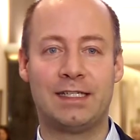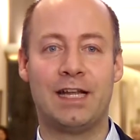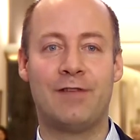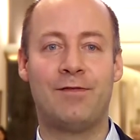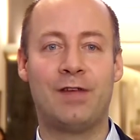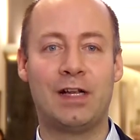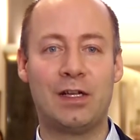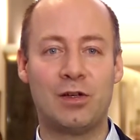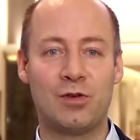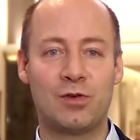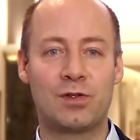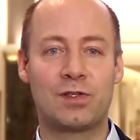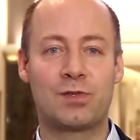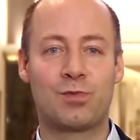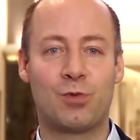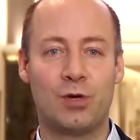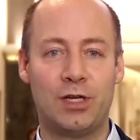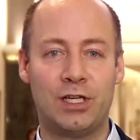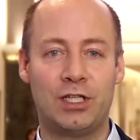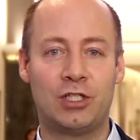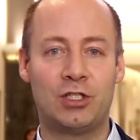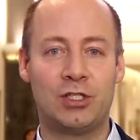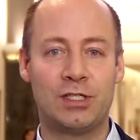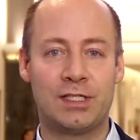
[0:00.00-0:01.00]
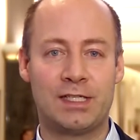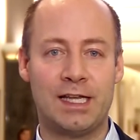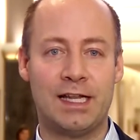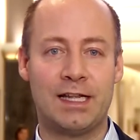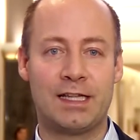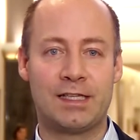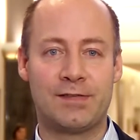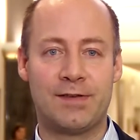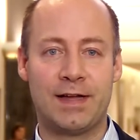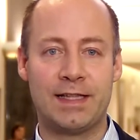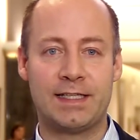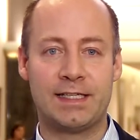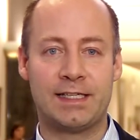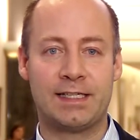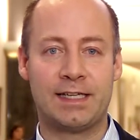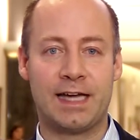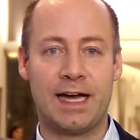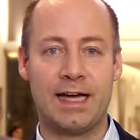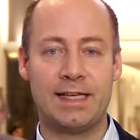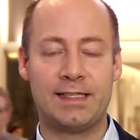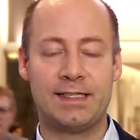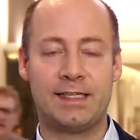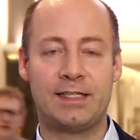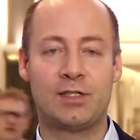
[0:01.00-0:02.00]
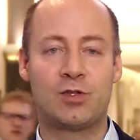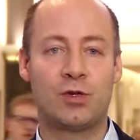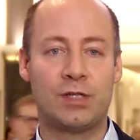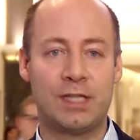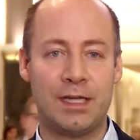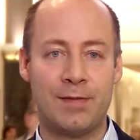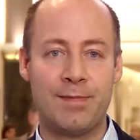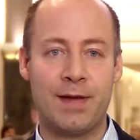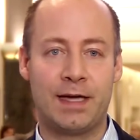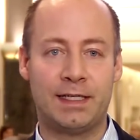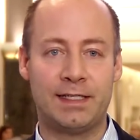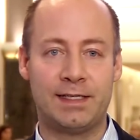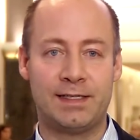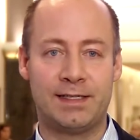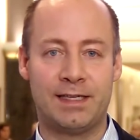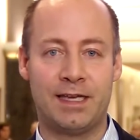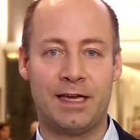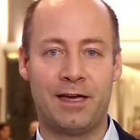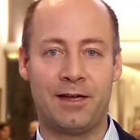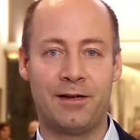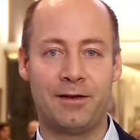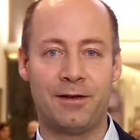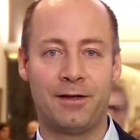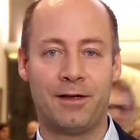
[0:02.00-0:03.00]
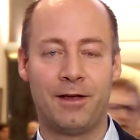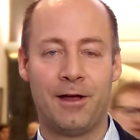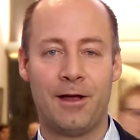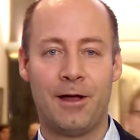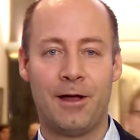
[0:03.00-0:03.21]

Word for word: die entwicklungspolitischen Ziele 2030 zu thematisieren